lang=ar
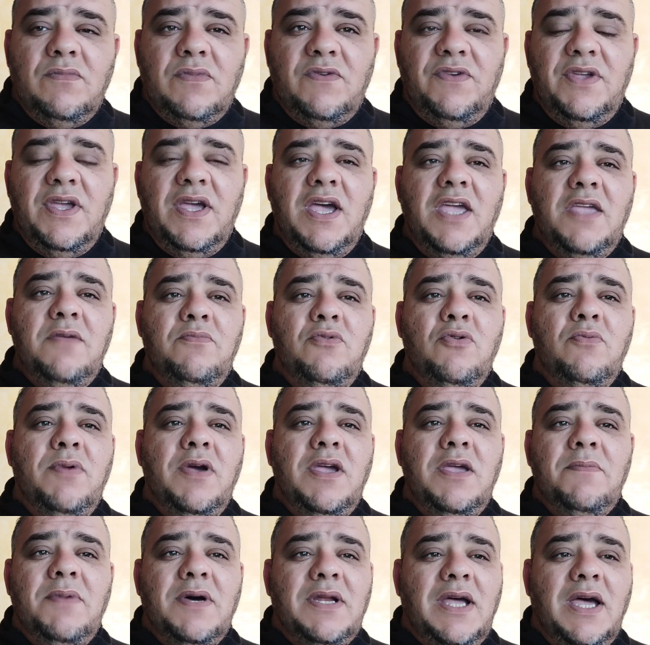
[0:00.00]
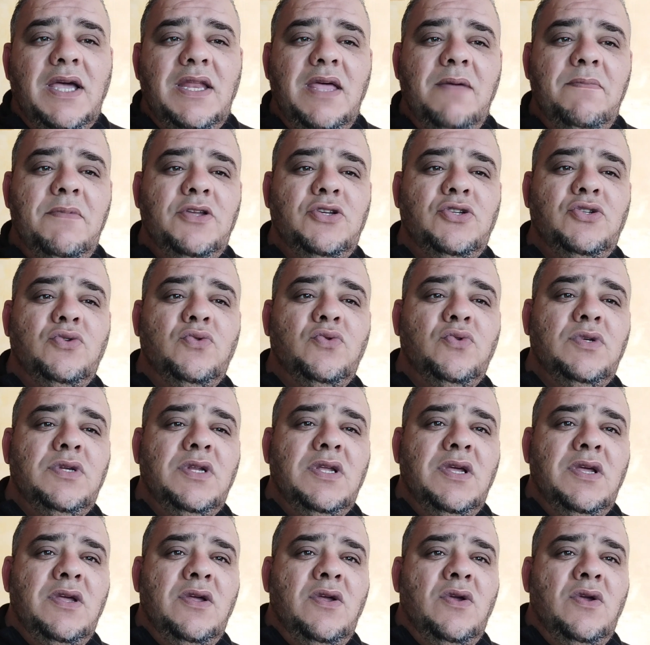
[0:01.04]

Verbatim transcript: في غيبوبة عبارة على مجنون